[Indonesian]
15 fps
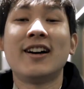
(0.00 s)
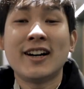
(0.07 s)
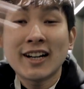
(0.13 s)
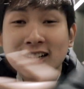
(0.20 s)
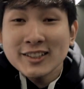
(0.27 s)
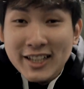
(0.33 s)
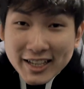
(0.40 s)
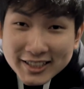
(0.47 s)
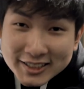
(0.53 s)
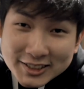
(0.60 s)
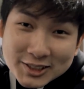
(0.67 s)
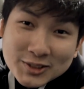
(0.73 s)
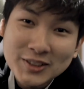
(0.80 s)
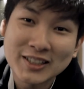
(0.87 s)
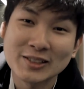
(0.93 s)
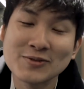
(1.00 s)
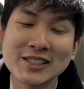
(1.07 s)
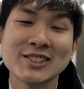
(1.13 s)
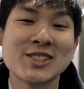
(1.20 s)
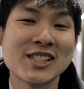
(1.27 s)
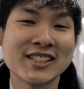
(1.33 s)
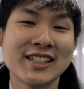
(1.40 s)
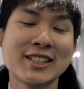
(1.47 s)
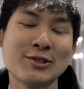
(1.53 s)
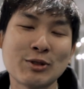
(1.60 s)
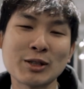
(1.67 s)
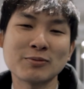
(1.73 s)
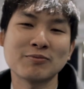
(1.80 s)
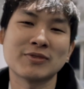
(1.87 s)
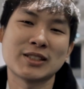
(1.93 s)
Halo guys, welcome back to Raja
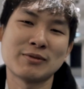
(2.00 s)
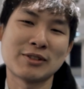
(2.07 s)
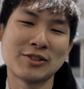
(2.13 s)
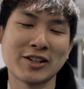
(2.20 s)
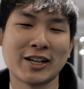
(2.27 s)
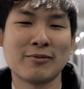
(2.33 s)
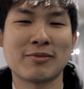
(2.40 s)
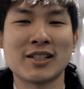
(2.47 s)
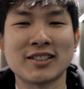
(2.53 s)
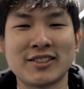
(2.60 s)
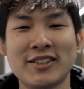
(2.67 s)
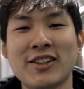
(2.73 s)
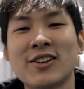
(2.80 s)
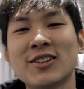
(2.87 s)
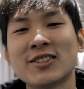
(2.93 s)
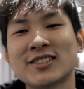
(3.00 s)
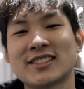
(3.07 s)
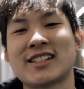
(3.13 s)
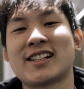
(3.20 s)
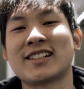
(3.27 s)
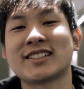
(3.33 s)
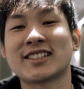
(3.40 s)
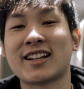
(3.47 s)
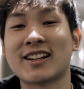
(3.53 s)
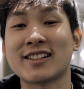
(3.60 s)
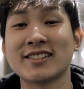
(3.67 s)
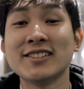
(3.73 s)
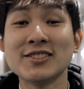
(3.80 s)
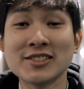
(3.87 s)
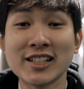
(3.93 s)
Esports bersama gue Kenan Prasetyo. Nah
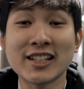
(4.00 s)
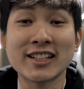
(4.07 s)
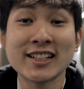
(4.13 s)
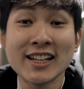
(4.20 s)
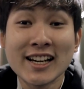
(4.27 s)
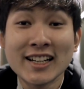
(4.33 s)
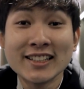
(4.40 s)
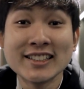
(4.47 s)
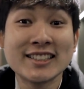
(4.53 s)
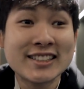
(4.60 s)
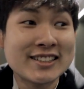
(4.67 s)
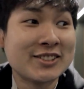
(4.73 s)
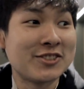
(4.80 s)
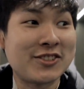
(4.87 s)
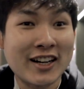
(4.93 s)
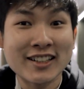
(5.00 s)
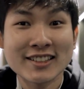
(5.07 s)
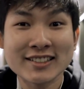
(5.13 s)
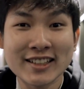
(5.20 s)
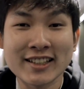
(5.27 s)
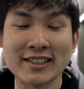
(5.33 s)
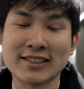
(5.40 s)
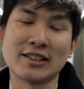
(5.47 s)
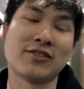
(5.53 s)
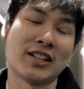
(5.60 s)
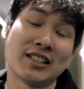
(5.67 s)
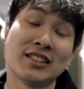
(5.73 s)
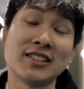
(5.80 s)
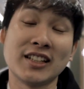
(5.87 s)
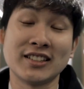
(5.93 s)
sekarang ini udah this is the final day, nggak
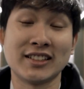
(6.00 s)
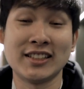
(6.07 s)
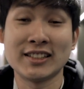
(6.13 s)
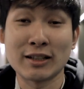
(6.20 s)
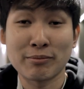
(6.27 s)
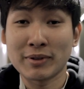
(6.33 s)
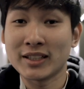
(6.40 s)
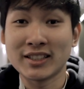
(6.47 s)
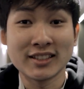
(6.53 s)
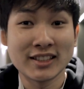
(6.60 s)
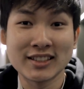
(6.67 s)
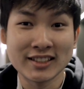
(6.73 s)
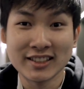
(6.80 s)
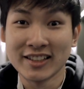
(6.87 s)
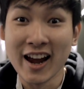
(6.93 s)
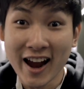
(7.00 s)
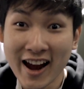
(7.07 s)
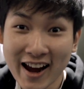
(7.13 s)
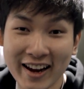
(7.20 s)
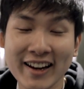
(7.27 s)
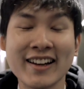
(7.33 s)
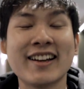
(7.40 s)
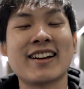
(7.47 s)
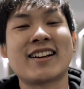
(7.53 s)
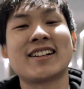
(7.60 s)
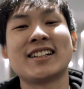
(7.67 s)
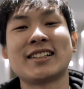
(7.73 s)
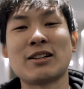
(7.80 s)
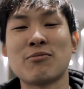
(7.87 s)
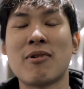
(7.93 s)
final day sih, tapi this is the day karena
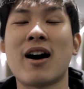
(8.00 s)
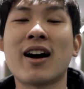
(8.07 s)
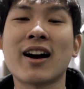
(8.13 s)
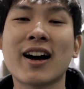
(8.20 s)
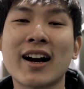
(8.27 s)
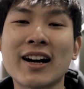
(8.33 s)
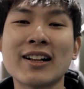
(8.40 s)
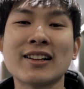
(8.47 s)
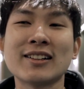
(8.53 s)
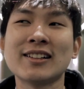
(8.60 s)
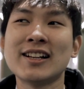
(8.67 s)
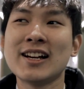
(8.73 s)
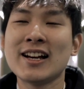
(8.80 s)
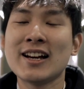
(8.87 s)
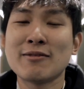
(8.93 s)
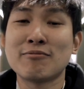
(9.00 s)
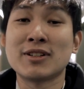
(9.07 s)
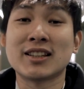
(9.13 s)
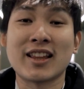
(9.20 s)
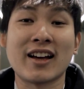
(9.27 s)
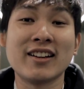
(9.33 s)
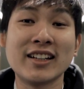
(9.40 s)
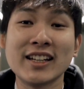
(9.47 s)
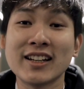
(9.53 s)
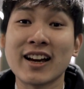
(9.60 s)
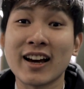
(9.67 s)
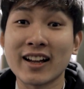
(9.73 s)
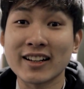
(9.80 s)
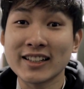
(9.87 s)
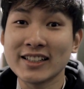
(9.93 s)
kita bakal bertanding
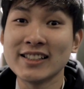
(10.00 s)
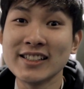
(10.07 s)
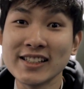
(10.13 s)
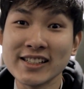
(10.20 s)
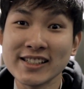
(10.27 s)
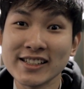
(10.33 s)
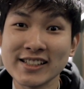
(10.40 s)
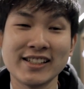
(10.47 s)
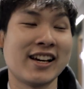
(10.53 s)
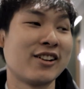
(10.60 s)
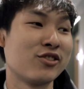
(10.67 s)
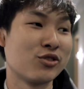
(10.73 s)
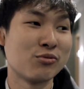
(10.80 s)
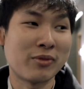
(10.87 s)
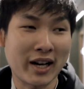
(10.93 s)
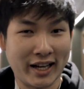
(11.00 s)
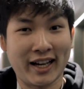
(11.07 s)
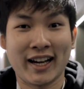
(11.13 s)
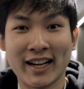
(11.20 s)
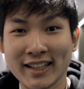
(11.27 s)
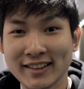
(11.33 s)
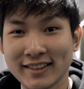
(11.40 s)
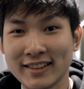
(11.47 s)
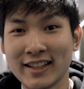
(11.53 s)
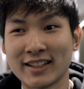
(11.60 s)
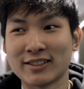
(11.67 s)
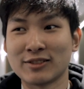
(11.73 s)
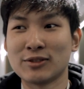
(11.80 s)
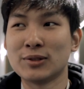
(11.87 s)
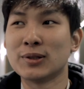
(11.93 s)
hari ini, ini hari Jumat
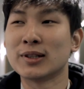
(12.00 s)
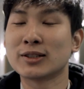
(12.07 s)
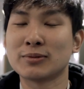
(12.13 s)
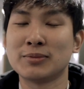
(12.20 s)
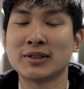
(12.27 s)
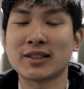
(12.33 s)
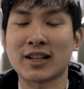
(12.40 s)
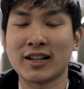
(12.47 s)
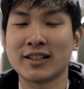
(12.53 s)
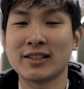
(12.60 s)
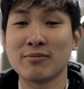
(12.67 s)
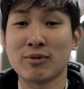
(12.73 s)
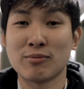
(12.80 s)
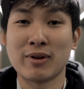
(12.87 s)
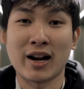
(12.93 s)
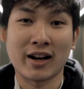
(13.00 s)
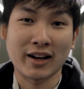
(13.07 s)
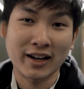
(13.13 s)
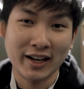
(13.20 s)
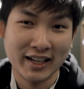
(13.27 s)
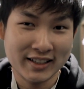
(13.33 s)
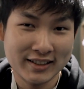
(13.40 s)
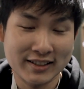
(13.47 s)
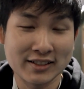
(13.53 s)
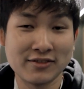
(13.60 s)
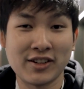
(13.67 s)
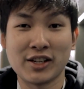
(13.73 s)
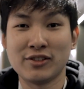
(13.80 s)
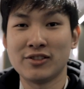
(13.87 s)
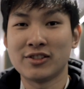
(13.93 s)
dan gue sebentar lagi mau berangkat ke
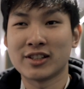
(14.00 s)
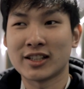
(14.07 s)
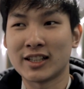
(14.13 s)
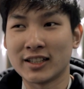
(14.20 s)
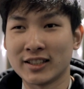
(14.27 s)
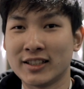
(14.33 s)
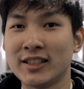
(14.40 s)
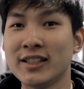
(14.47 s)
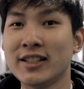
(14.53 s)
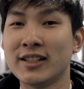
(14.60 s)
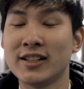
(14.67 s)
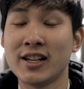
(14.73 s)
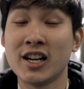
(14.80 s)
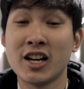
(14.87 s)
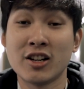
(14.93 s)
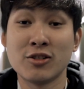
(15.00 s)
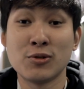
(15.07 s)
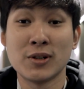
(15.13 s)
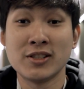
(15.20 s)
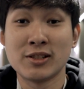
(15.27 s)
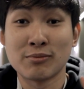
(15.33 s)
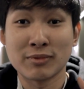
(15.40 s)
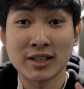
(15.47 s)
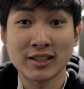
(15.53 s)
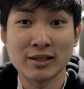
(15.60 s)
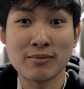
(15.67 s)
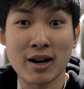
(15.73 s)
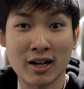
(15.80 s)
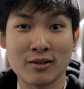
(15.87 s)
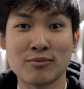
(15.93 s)
venue nya lagi. Gue jam
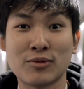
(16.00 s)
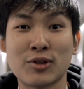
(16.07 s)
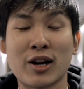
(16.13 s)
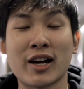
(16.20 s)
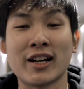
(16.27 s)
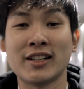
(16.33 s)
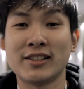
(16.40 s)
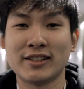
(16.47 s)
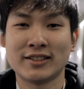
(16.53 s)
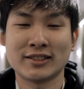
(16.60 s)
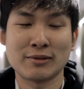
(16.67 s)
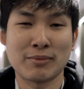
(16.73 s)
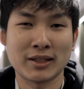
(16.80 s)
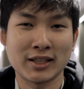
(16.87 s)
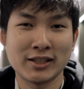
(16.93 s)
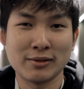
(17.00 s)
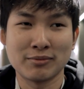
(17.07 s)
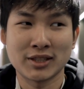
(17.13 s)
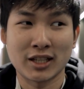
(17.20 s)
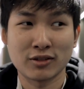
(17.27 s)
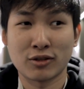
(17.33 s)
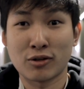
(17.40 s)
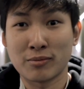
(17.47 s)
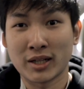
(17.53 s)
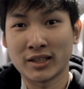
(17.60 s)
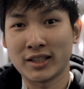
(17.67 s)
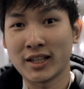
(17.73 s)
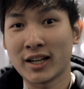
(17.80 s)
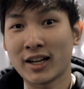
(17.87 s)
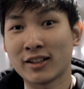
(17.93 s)
lagi bakal mulai tepatnya jam 1
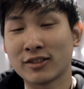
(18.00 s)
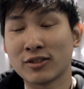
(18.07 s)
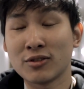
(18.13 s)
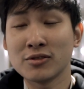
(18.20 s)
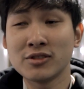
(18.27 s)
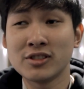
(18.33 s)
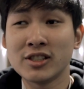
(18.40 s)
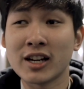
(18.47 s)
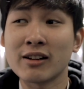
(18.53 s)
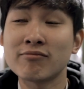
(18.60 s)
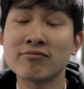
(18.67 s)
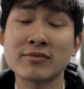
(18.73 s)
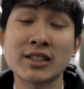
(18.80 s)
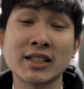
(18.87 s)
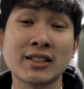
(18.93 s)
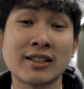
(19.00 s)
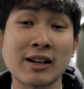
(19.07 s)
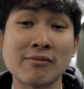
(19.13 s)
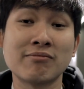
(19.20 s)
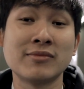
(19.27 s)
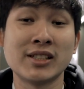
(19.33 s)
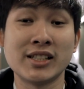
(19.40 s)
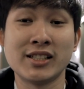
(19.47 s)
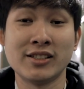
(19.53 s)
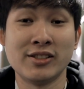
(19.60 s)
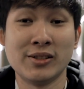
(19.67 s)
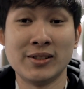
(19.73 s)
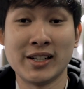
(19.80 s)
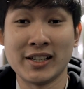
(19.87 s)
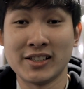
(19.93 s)
Romania atau jam 6 di
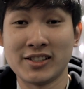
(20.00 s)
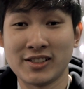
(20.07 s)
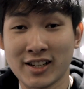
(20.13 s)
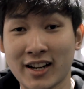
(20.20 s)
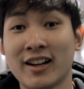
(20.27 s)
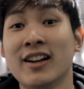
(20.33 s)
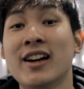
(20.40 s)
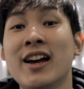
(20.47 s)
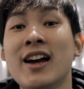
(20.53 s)
Indonesia.